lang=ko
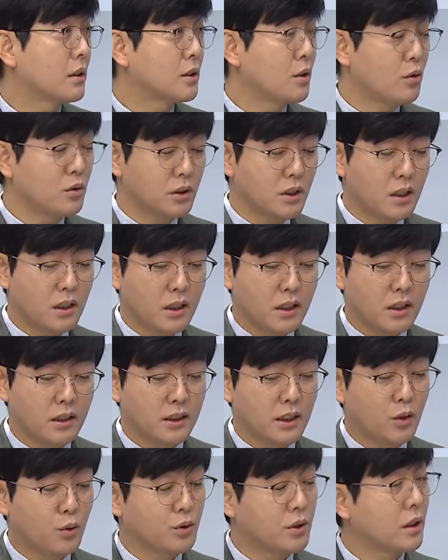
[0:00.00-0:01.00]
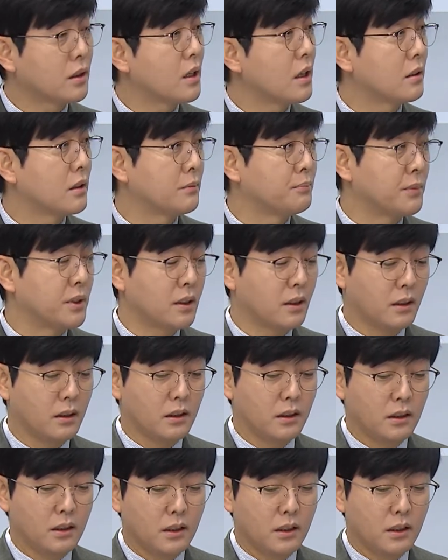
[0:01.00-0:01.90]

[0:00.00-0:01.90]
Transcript: 성장해야 한다고 생각을 합니다.